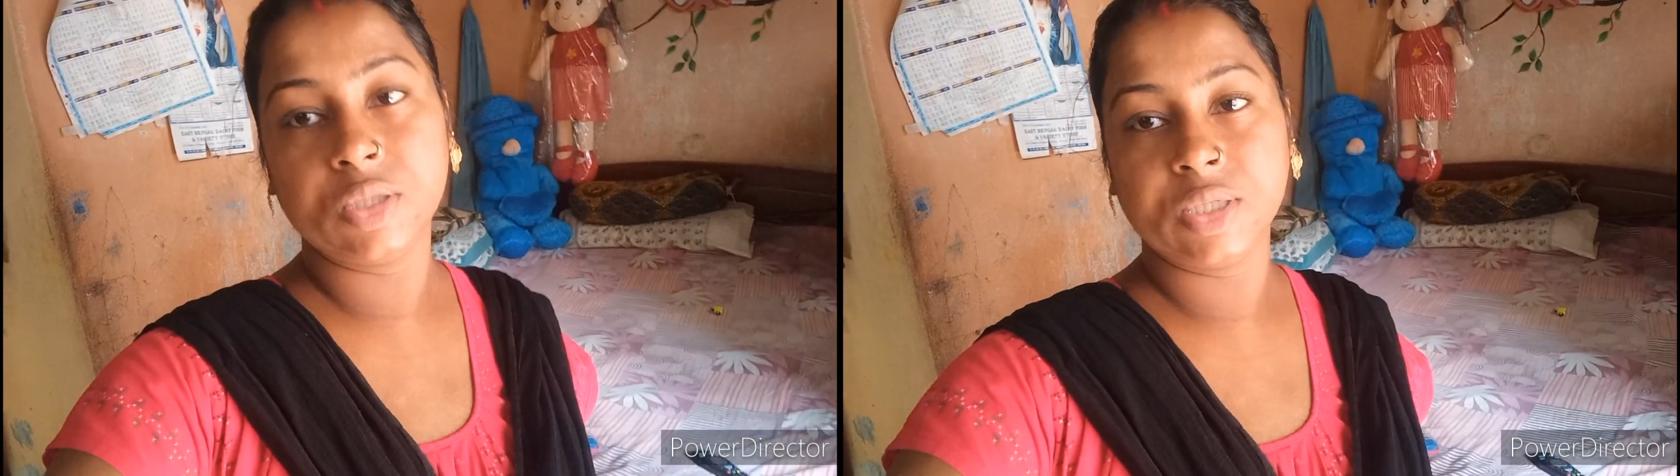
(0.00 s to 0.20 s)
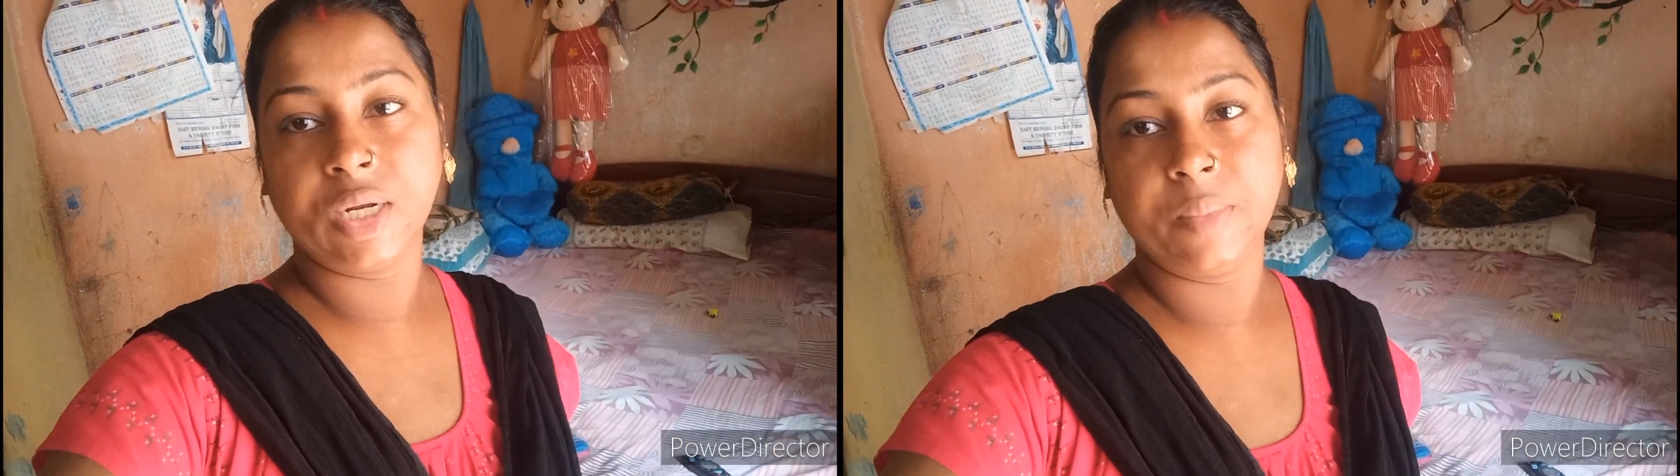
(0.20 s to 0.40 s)

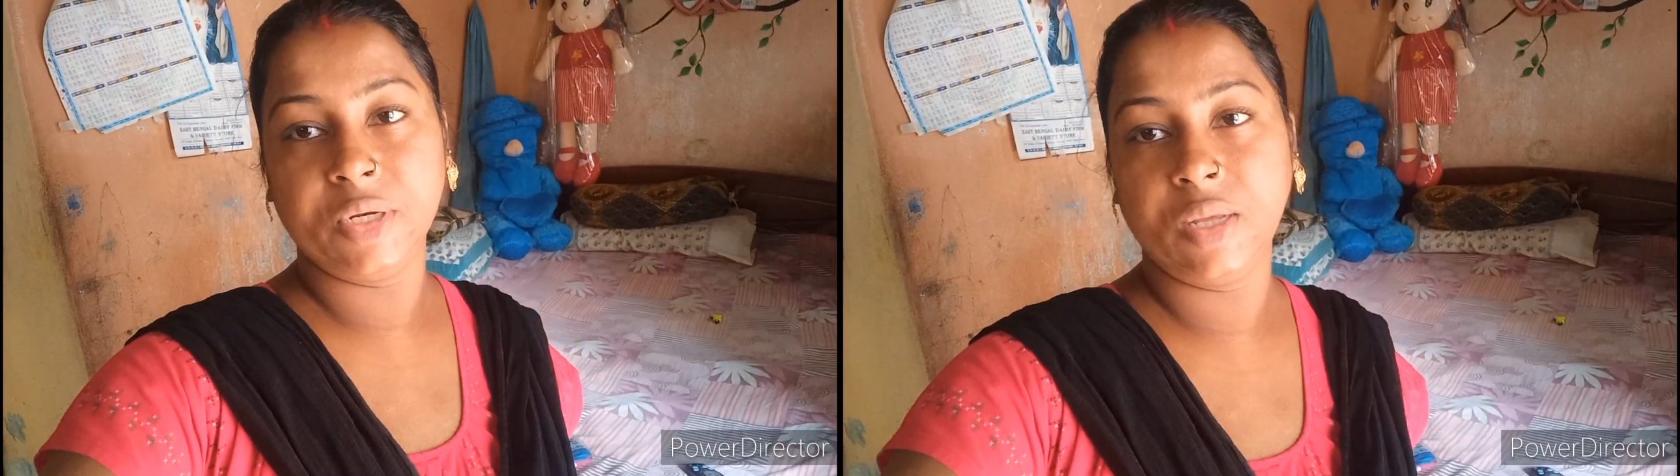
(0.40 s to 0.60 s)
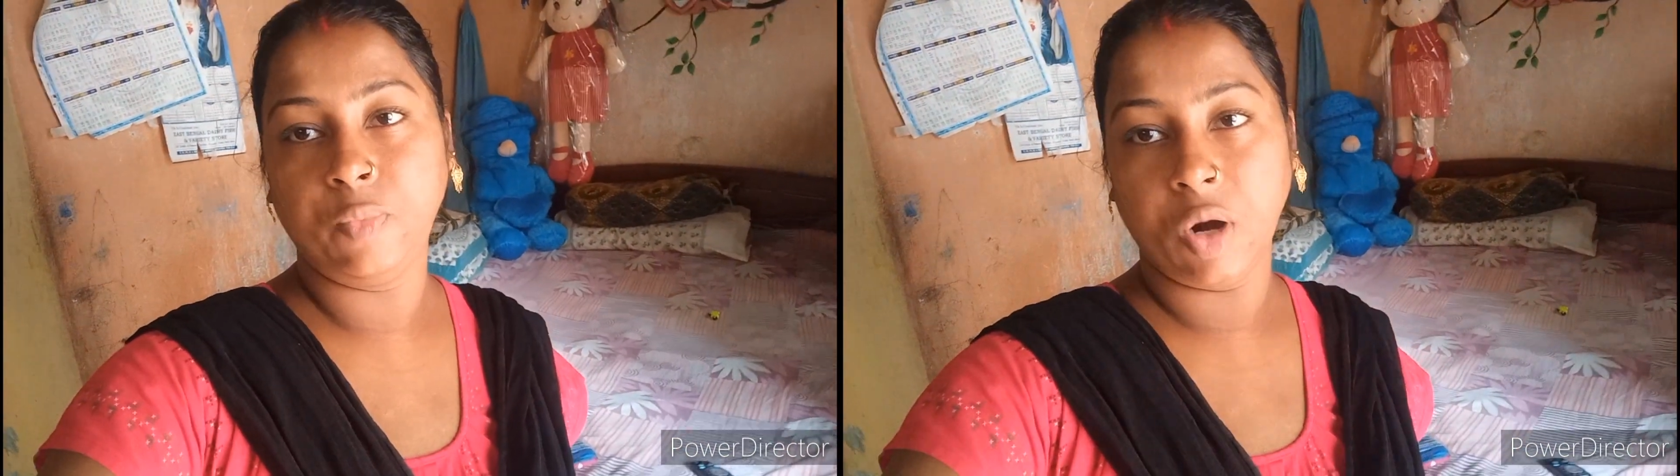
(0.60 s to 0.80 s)
হয়েছে সেটা
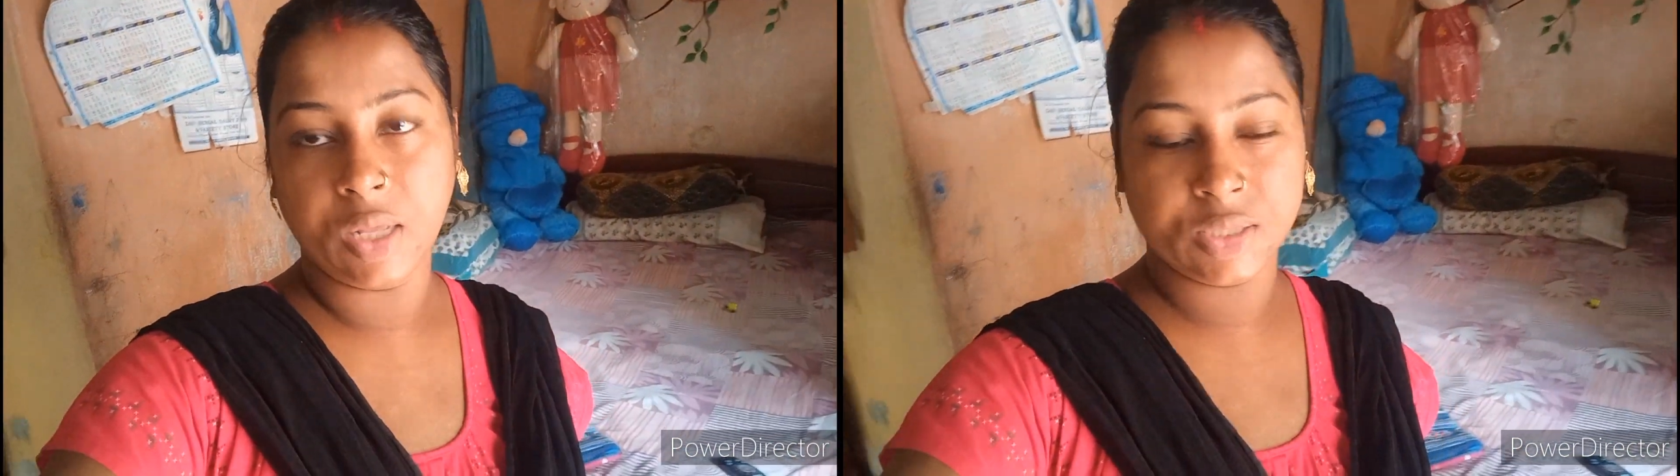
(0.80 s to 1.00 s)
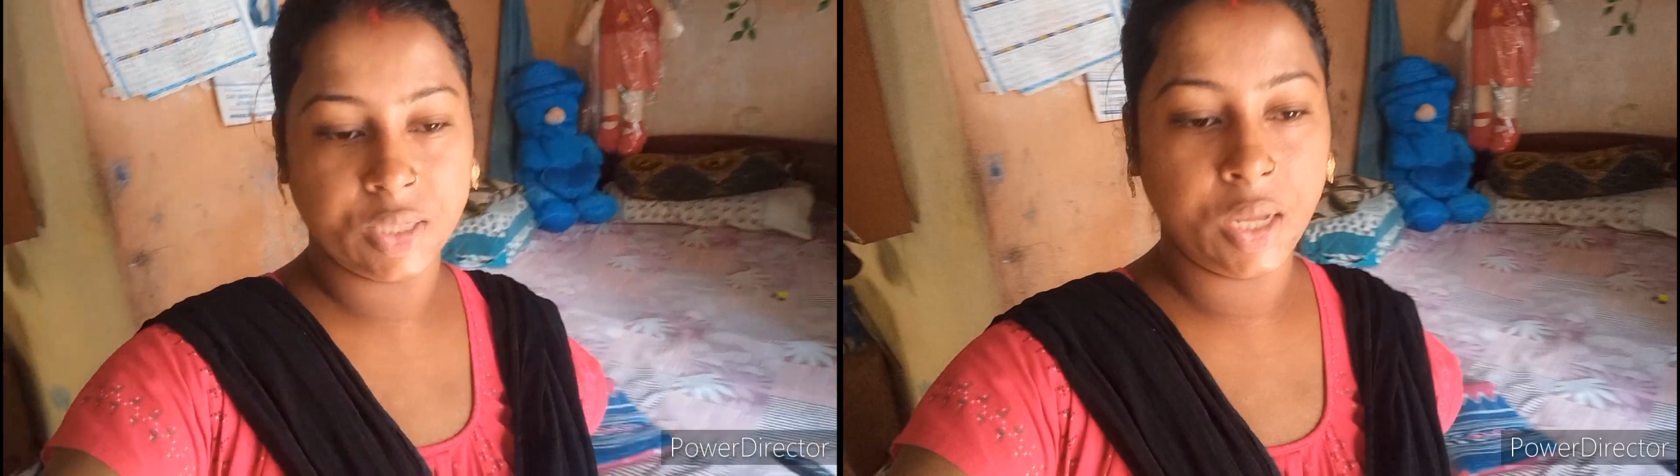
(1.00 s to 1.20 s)
মিঠি
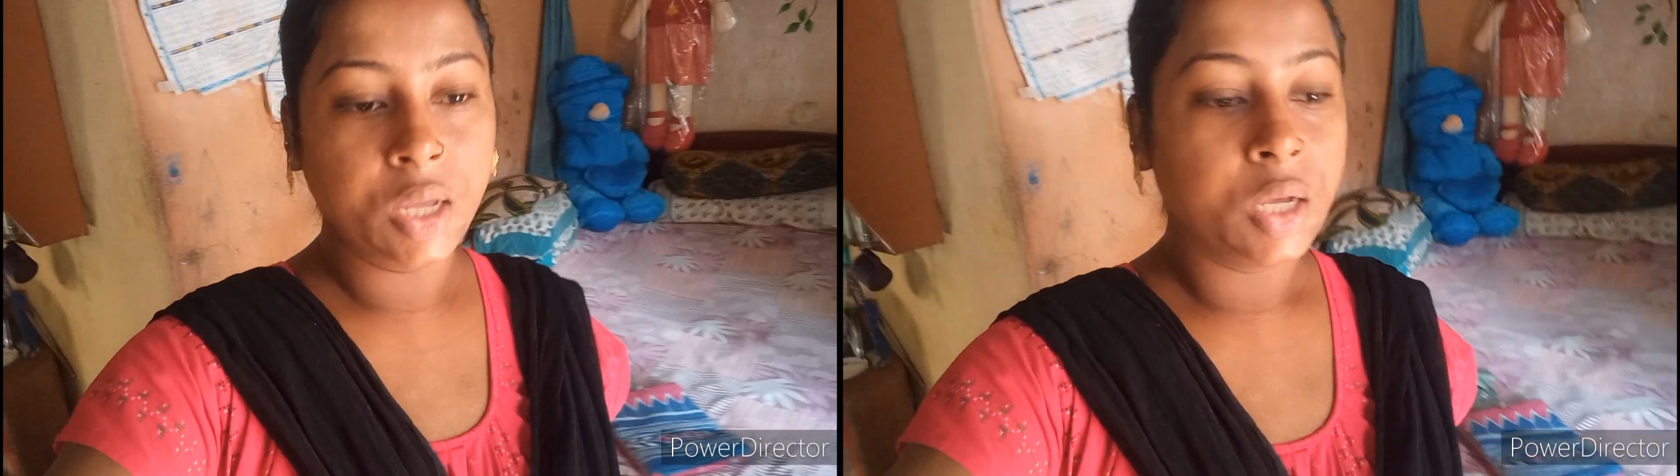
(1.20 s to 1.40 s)
পরাচ্ছে